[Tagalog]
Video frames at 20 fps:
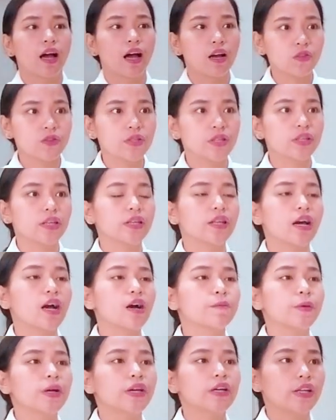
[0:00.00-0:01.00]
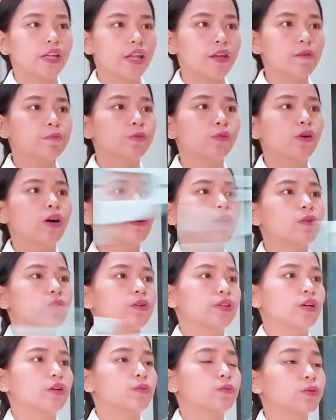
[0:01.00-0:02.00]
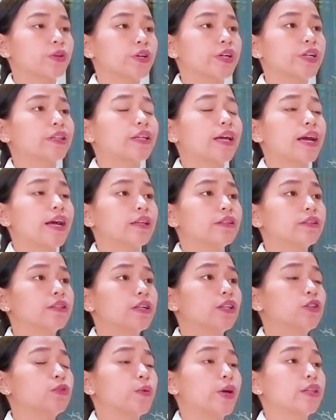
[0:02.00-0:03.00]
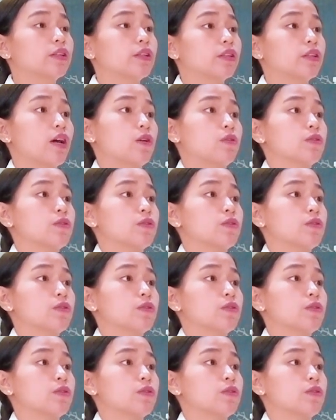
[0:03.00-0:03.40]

Actually, nakapag-claim po ako ng worth 120,000